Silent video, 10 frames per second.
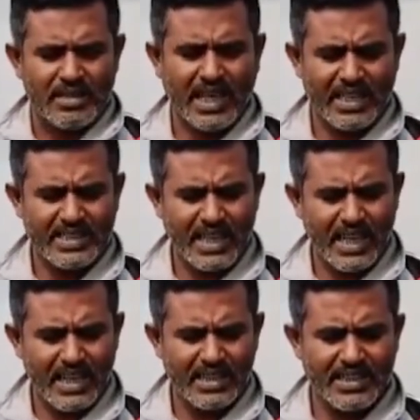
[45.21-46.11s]
সারসা
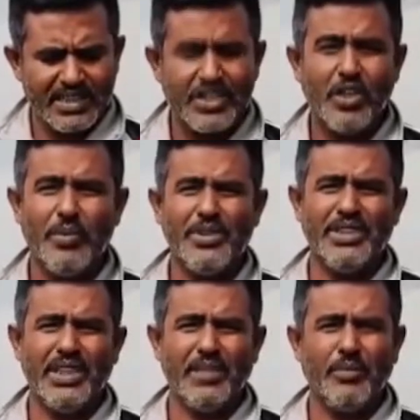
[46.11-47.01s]
কৃষি অফিস
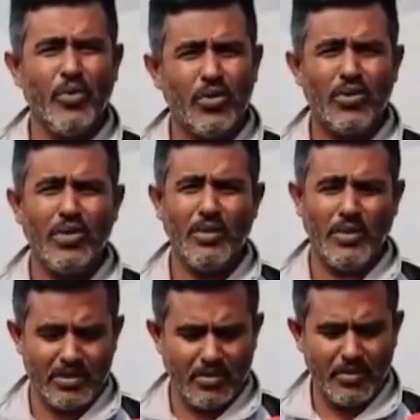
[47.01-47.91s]
থেকে প্রণোদনার
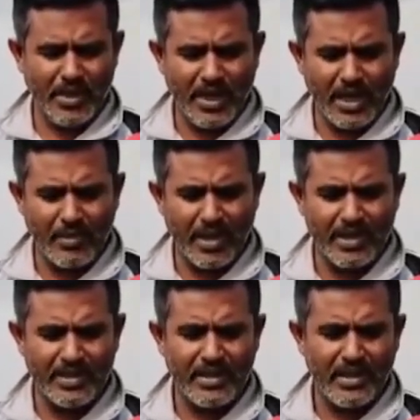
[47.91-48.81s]
মাধ্যমে আমার
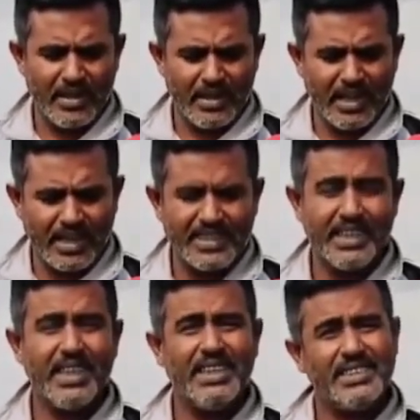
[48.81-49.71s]
এই
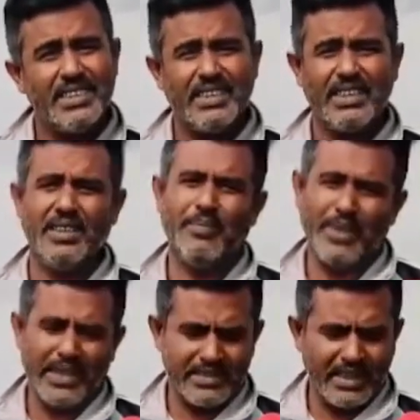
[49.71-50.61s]
নাসিক এনসি জাতের
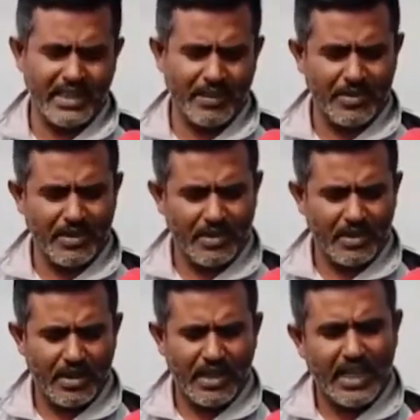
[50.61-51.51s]
পেঁয়াজ দেয় আমি
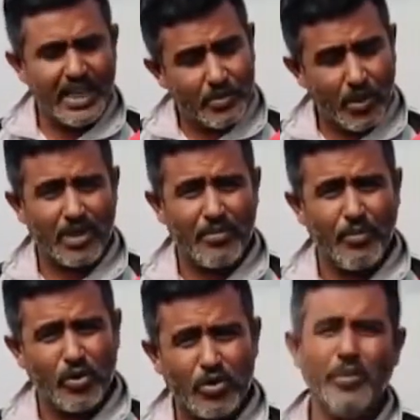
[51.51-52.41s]
এইবার
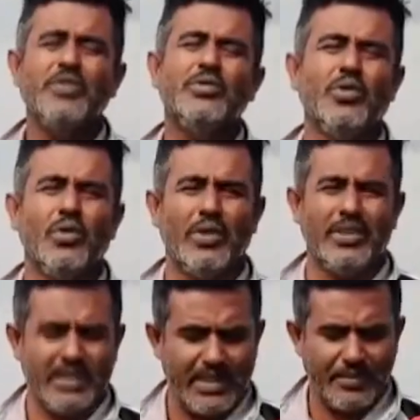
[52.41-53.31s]
প্রথমেই শুরু
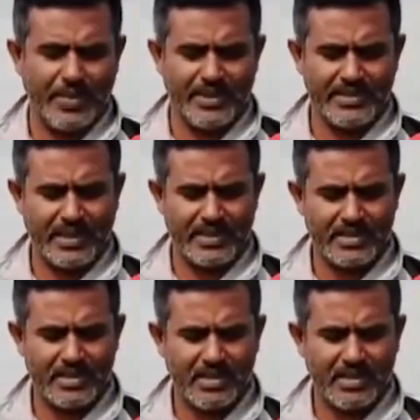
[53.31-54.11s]
করেছি এই পেঁয়াজ চাষ